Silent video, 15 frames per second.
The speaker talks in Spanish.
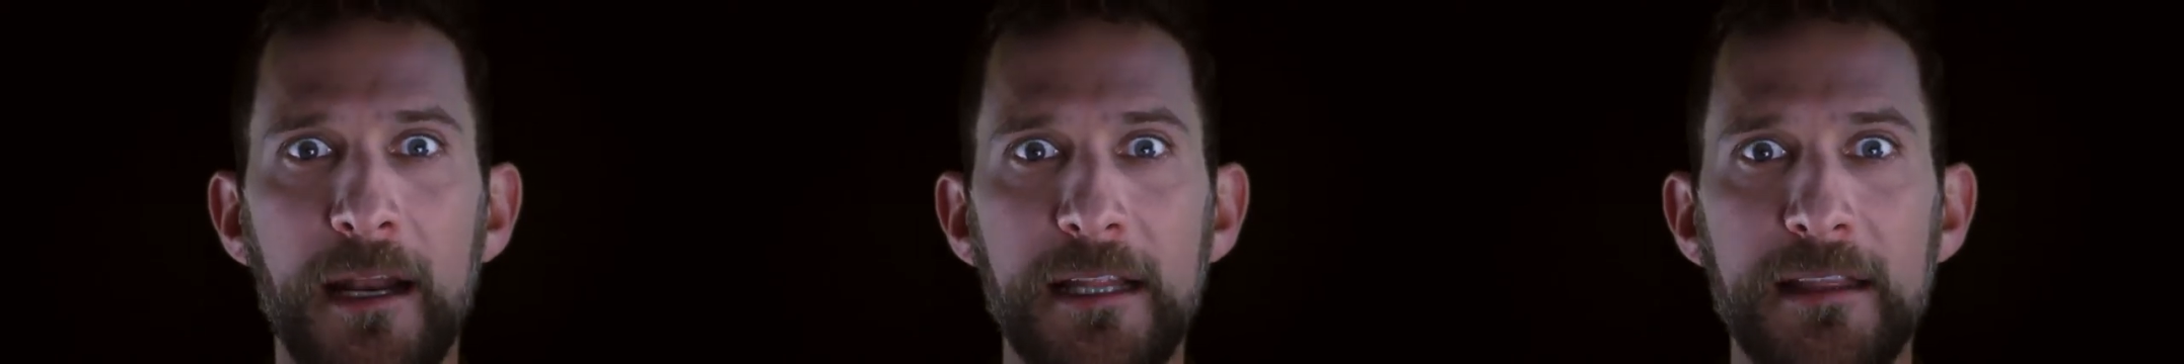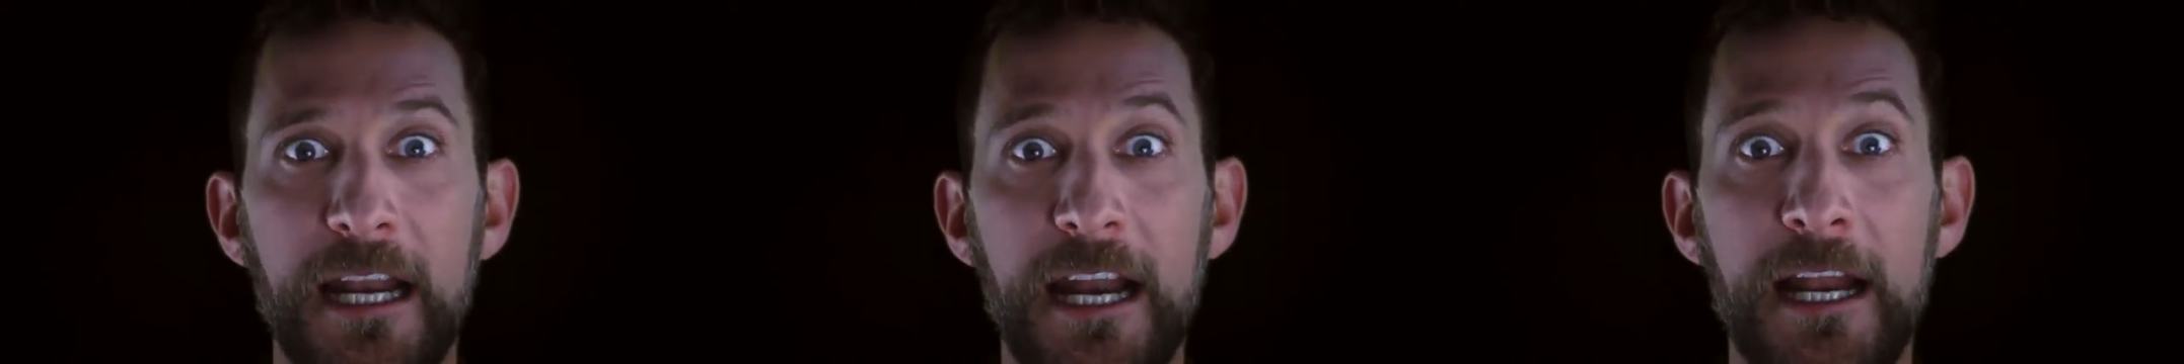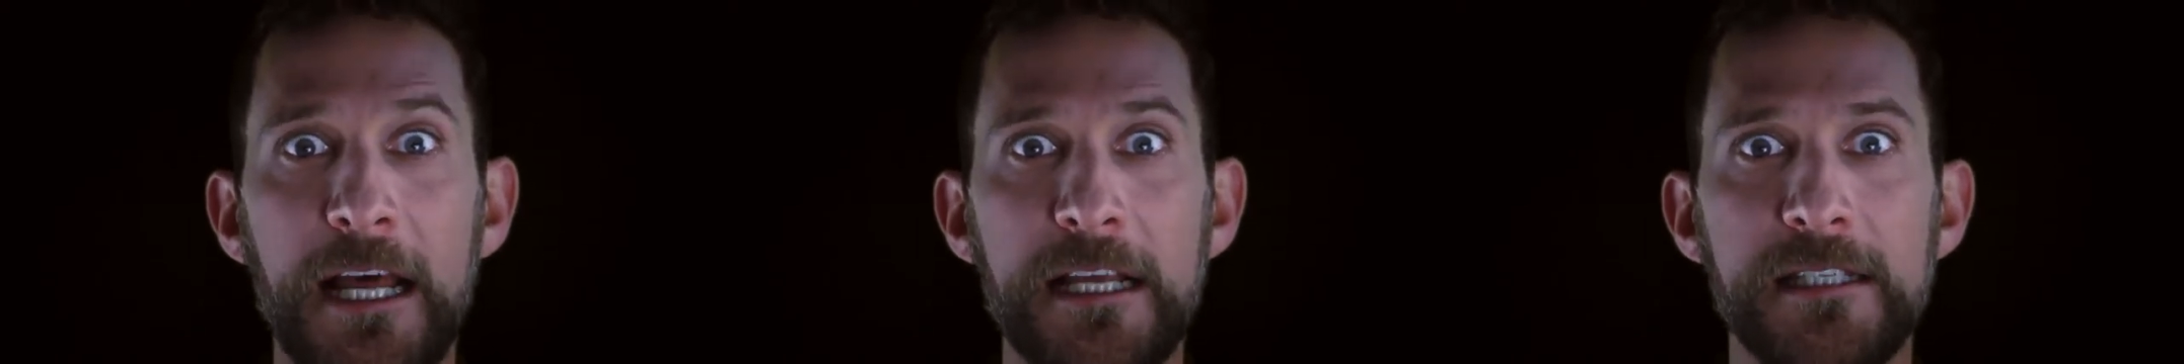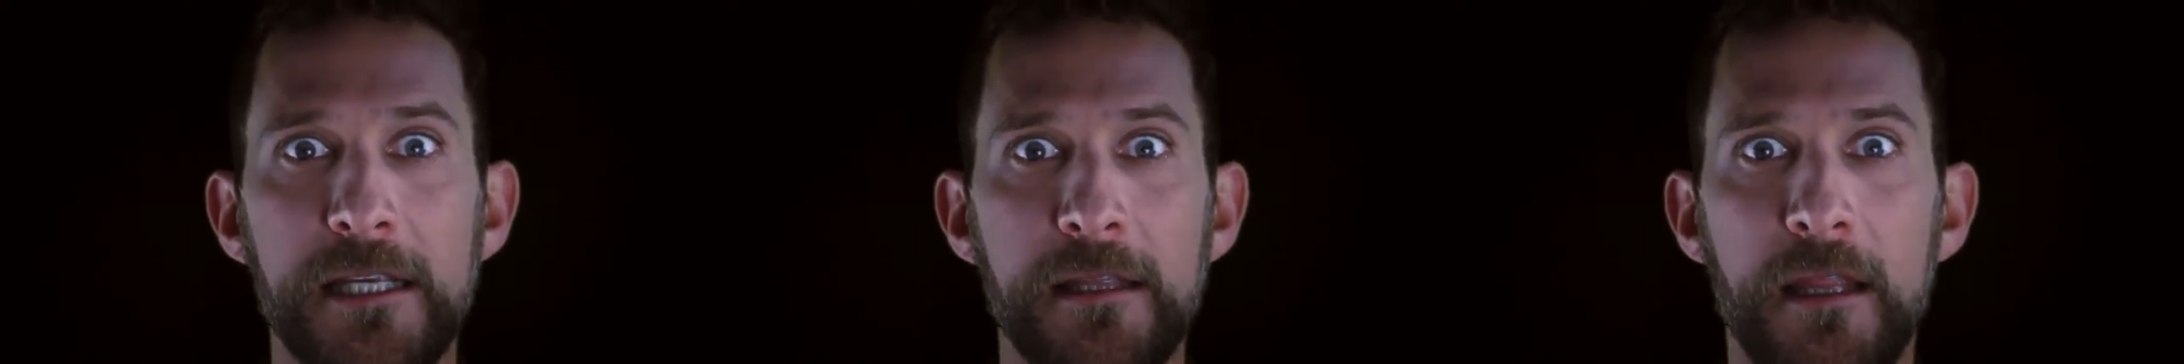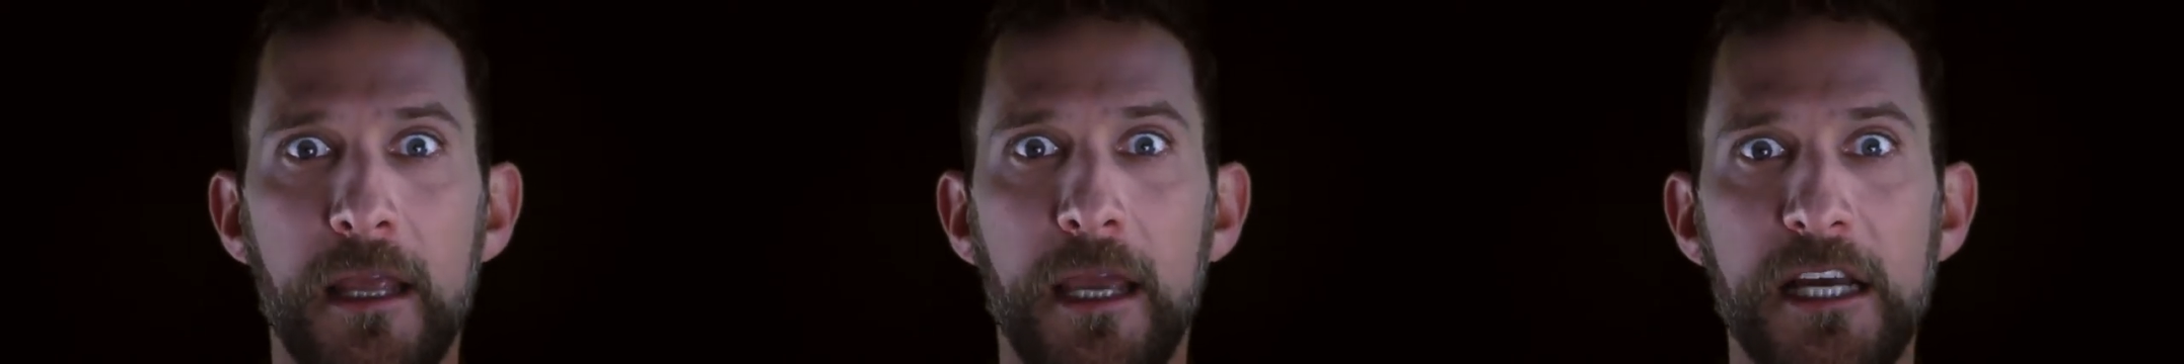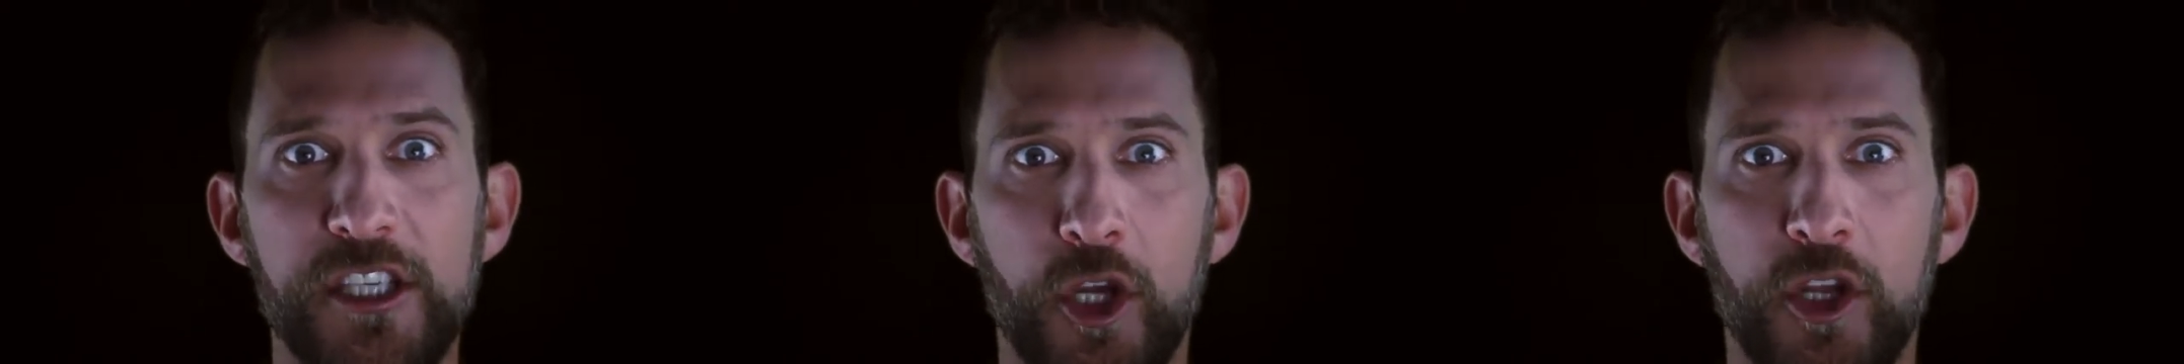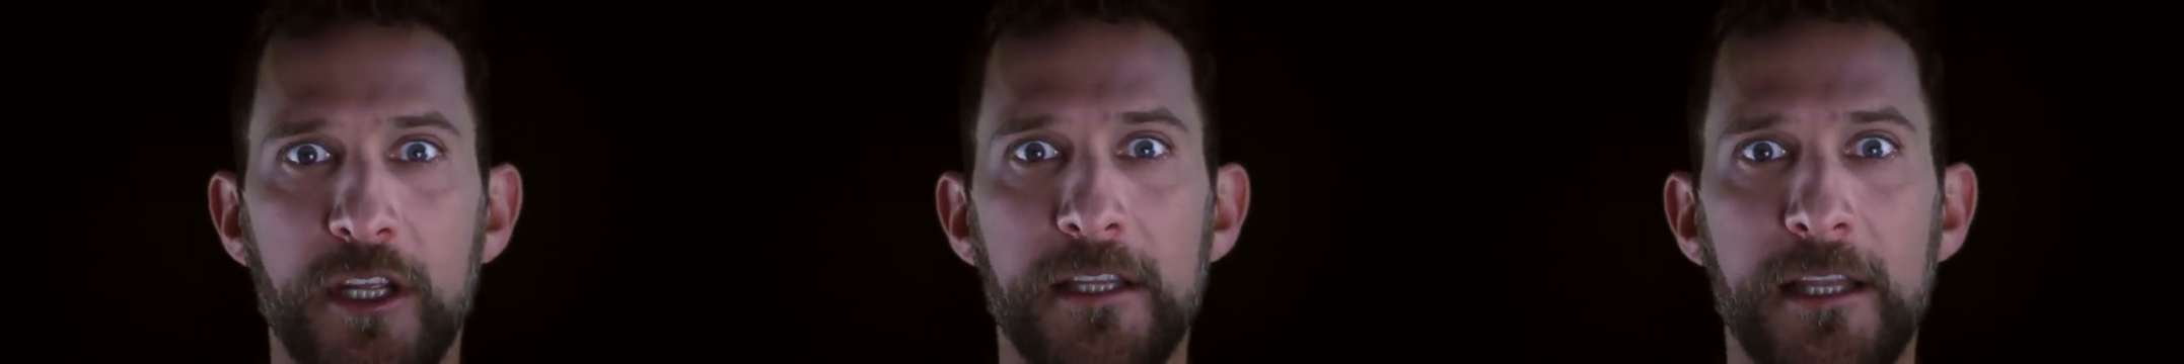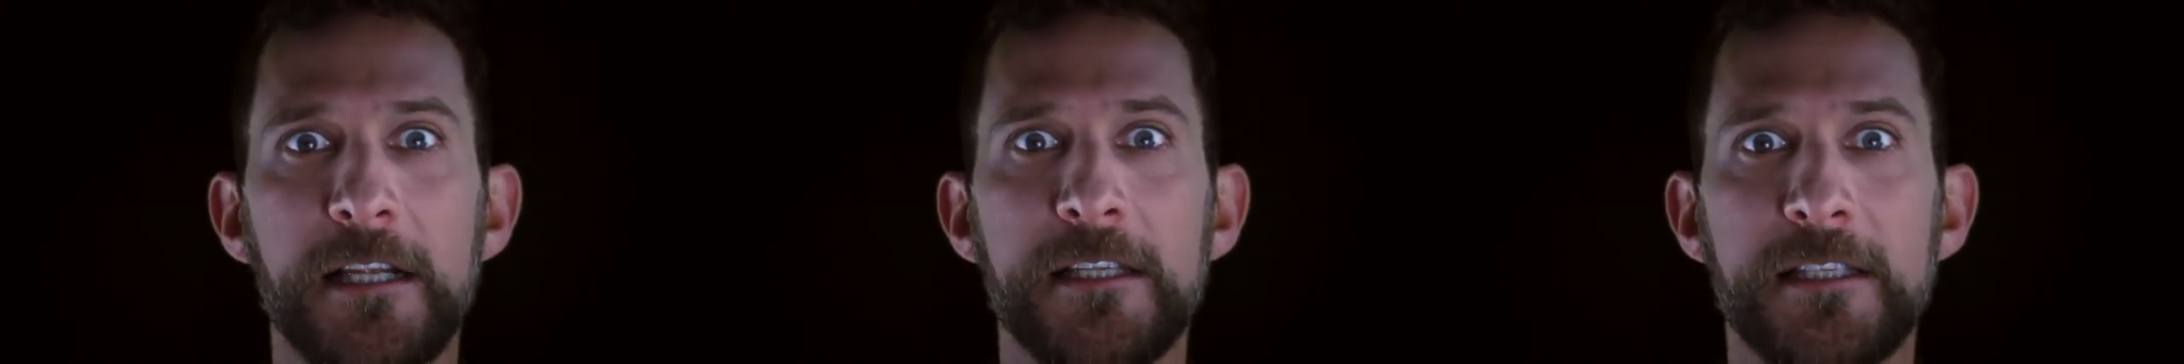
letra las indicaciones del